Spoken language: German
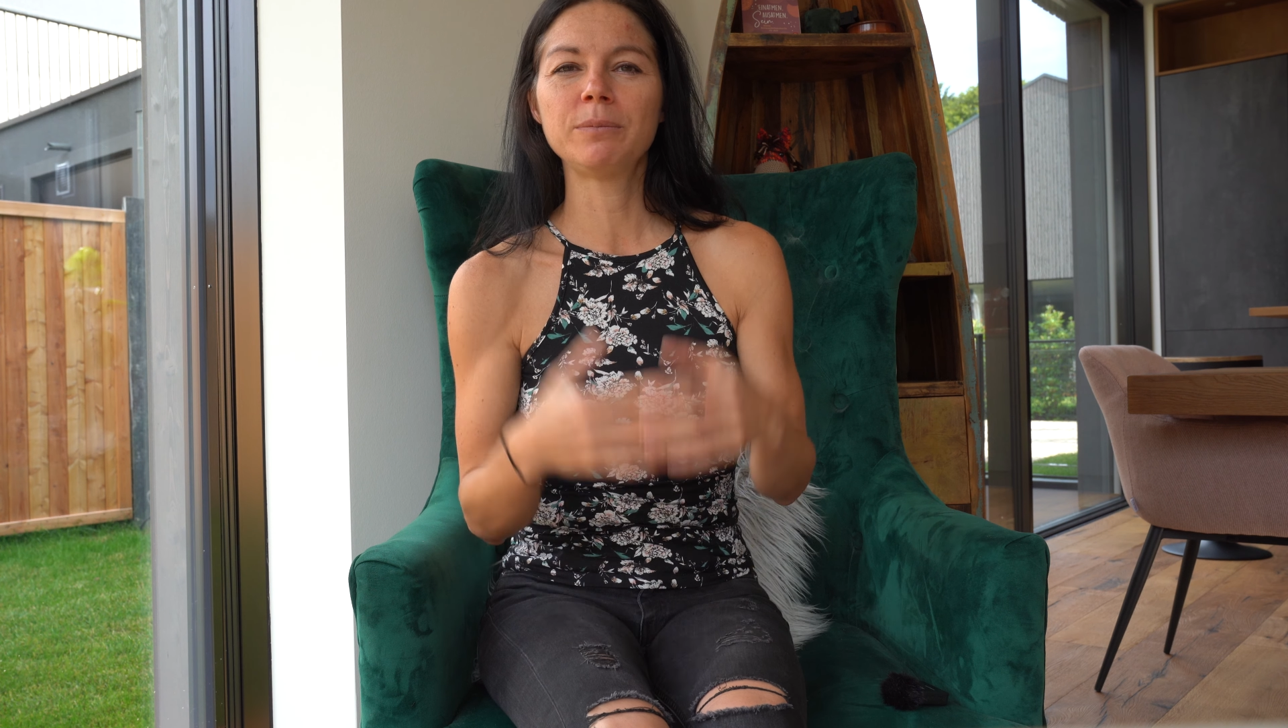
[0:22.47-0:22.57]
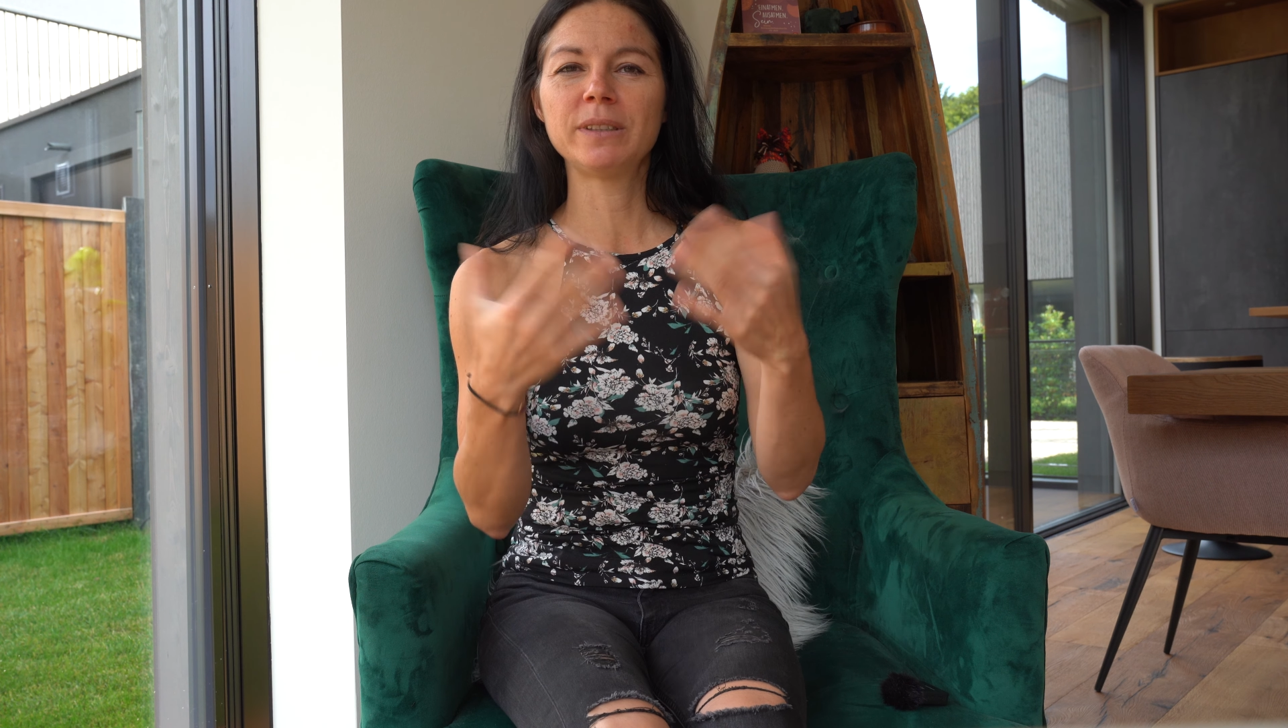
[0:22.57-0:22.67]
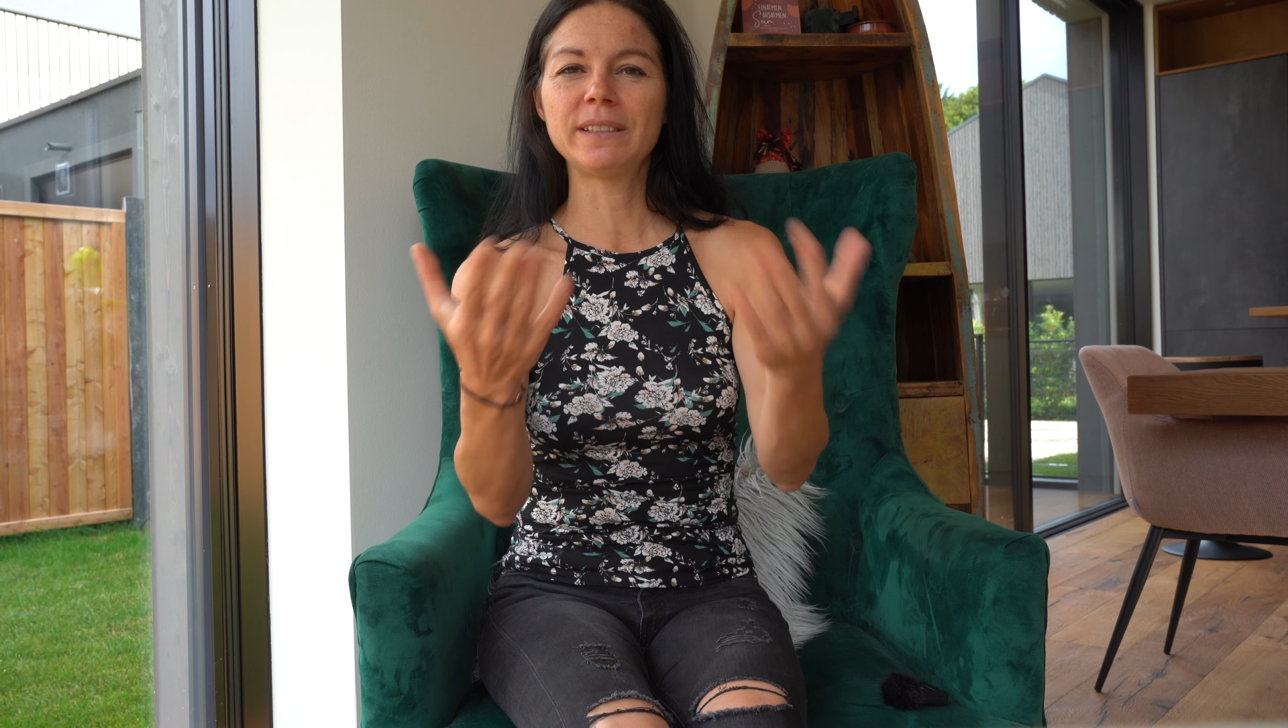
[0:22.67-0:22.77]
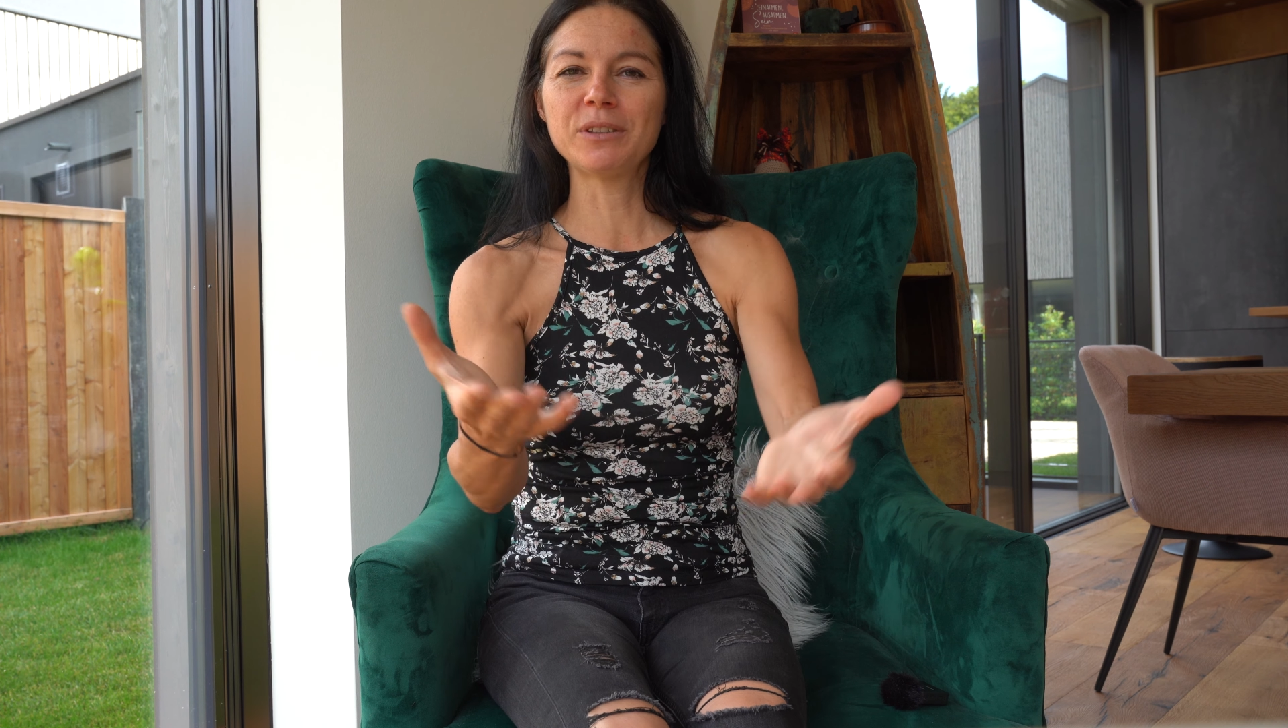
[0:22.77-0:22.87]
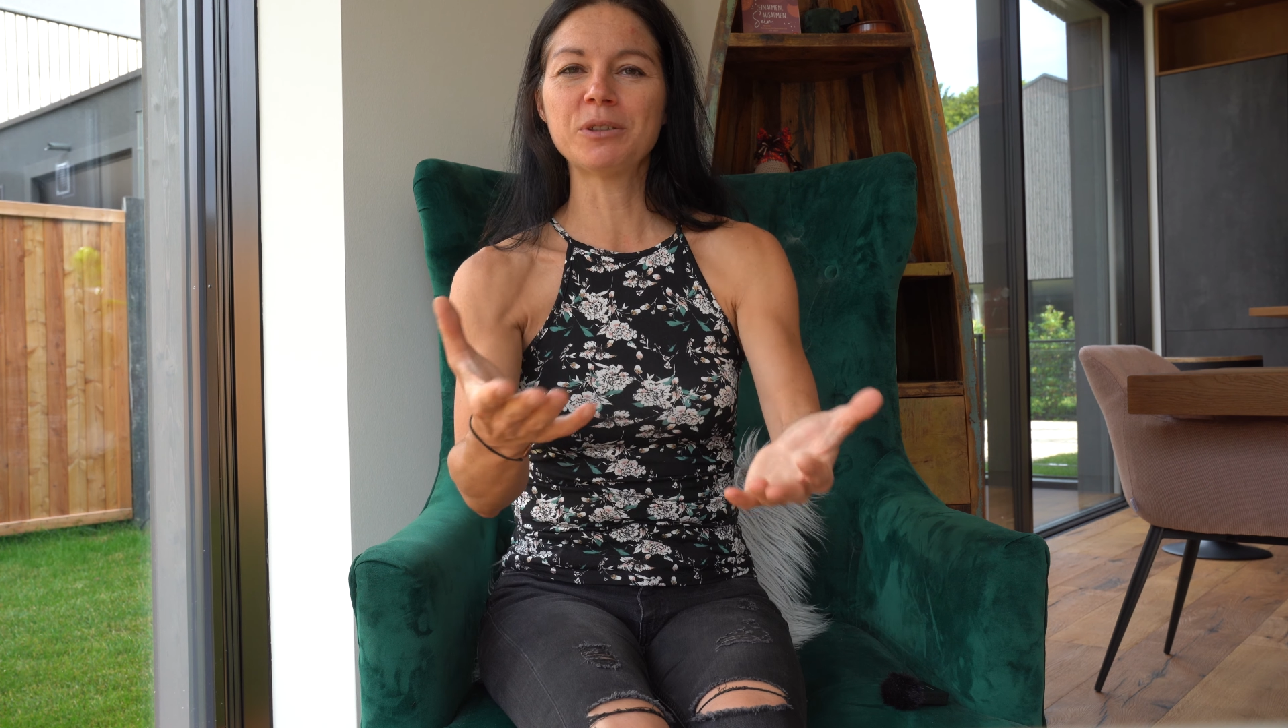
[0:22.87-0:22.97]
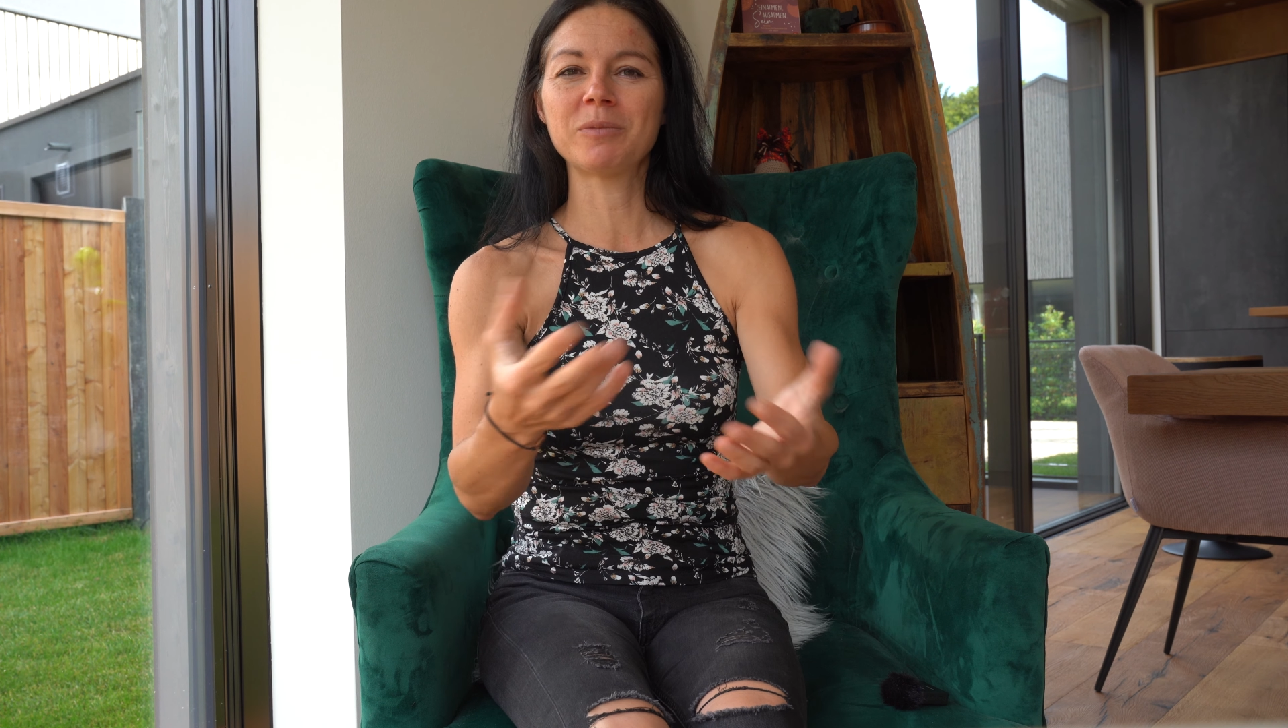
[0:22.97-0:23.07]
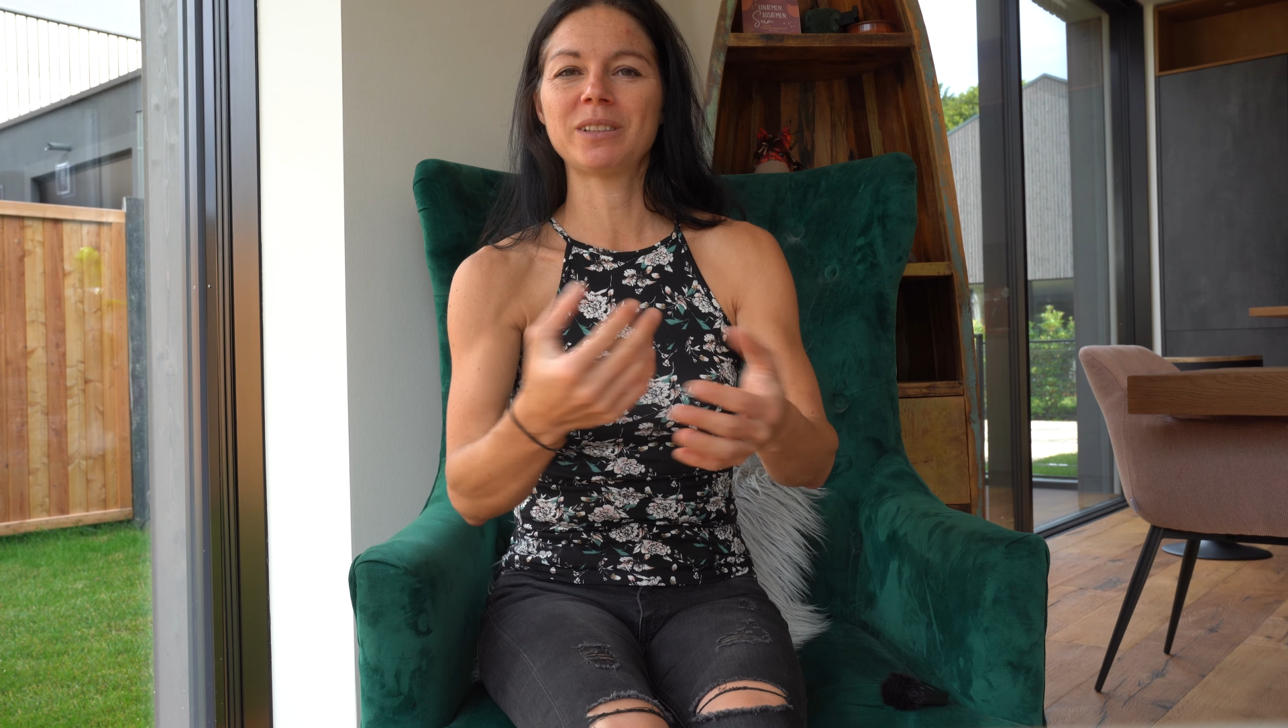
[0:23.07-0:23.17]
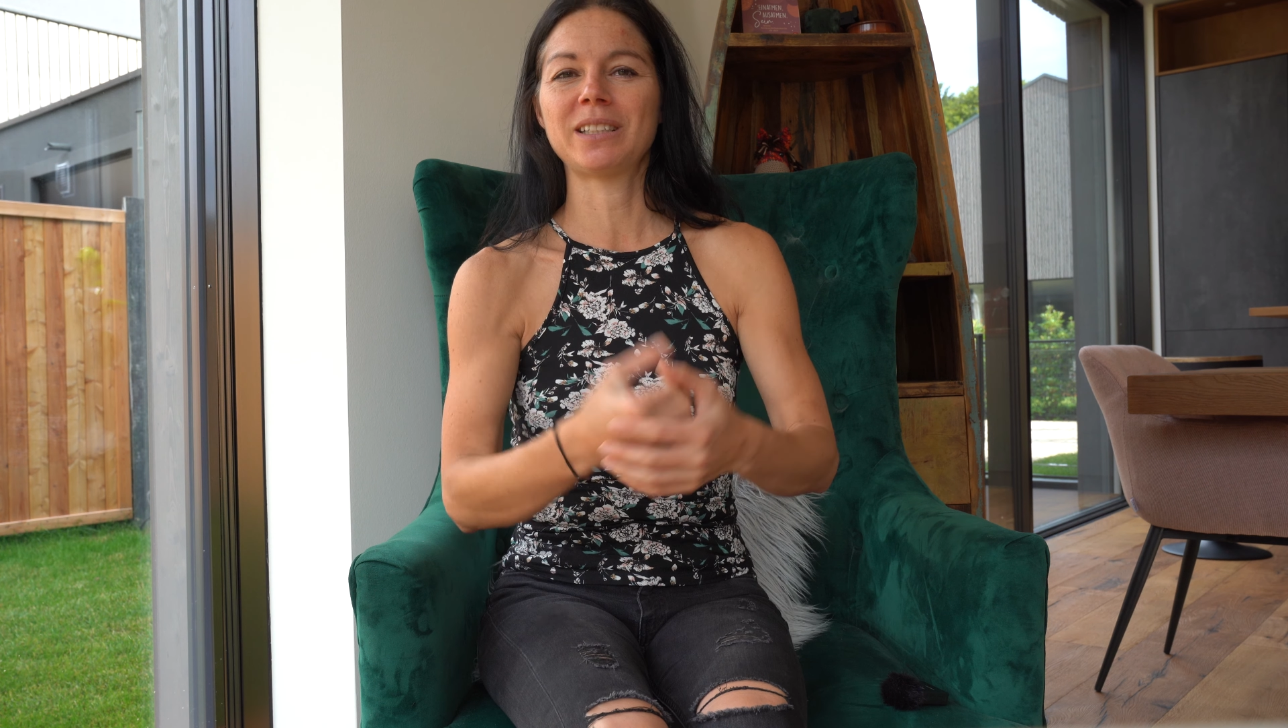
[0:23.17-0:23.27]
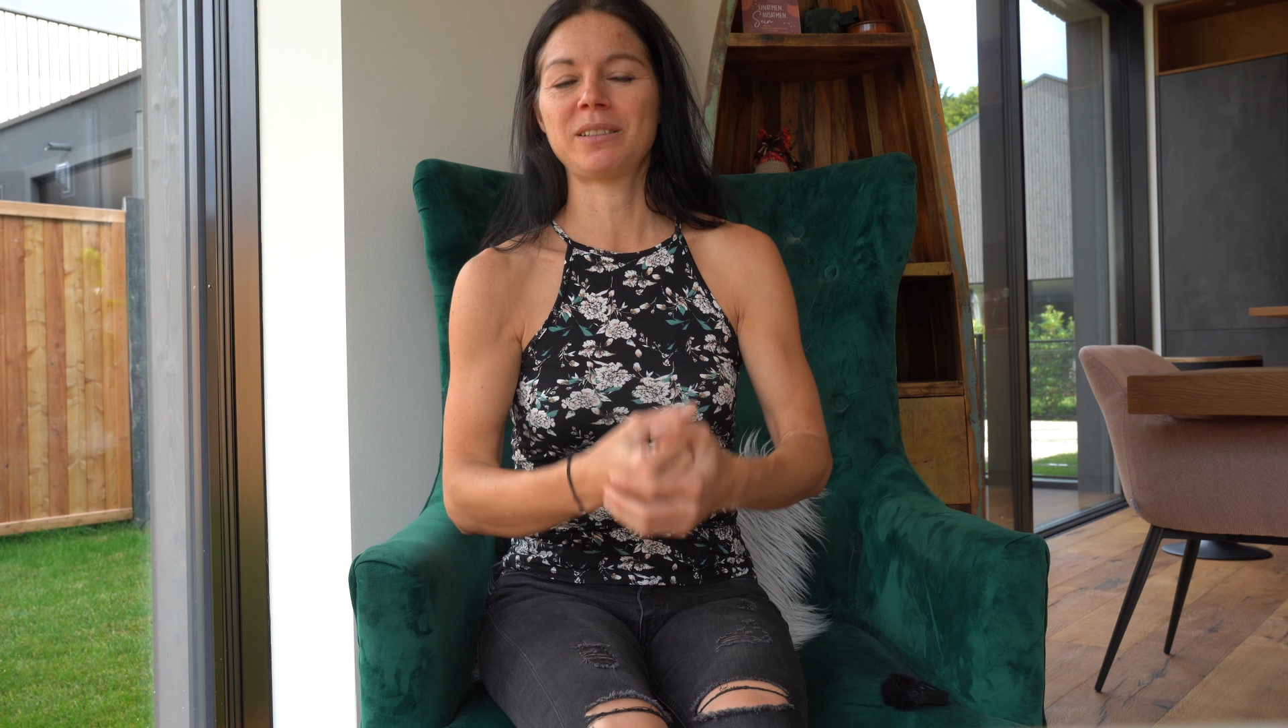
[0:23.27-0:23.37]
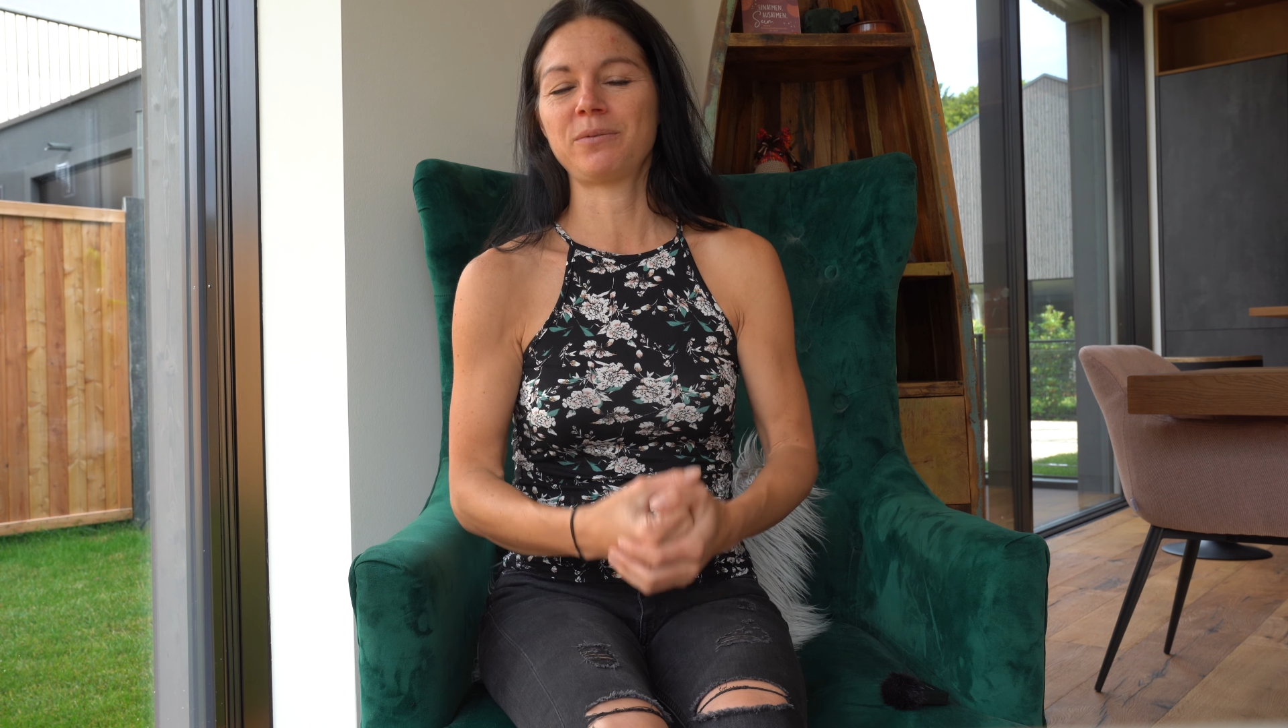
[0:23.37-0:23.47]
Beziehung
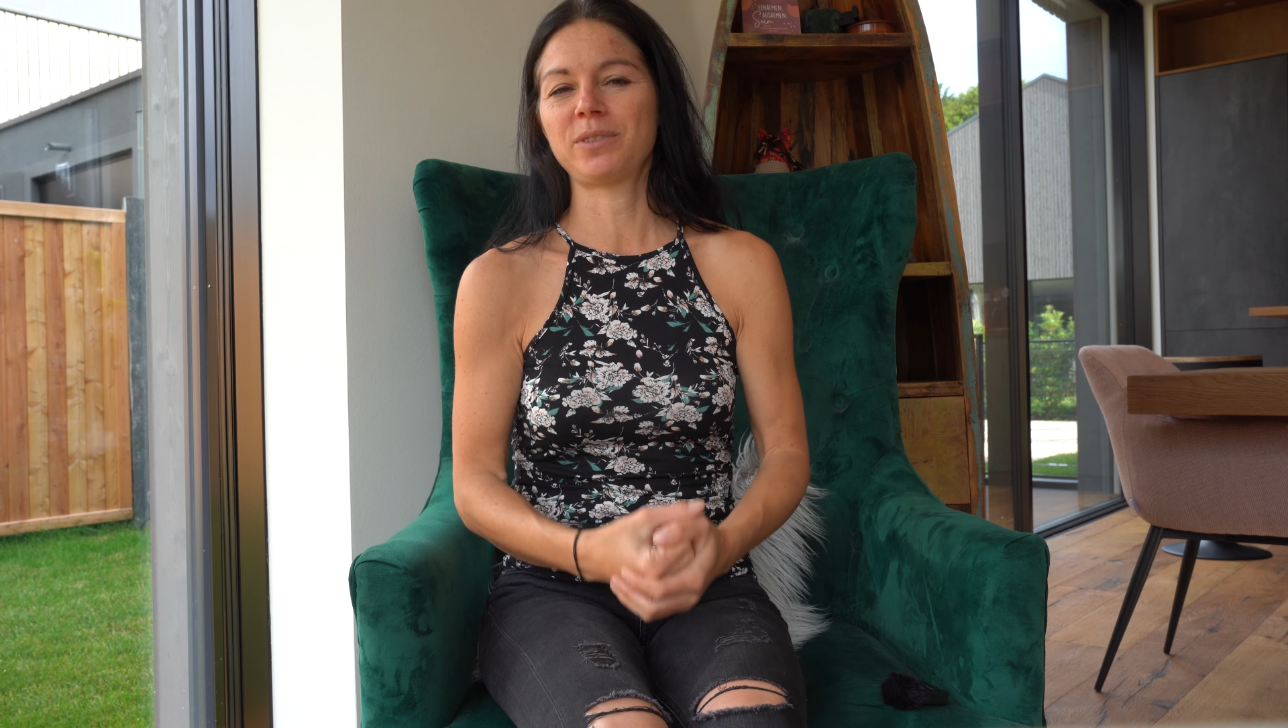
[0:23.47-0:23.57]
mit deinem